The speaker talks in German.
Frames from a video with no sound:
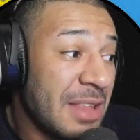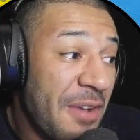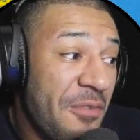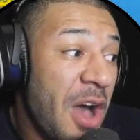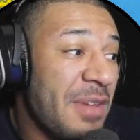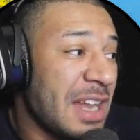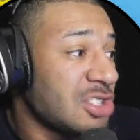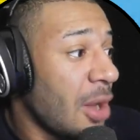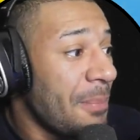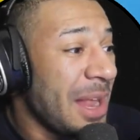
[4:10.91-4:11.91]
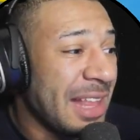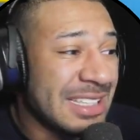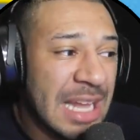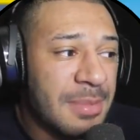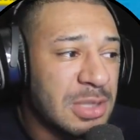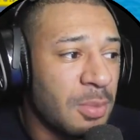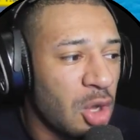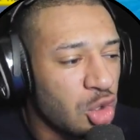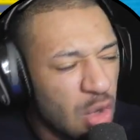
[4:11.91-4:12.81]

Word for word: Davor wäre das kompletter Selbstmord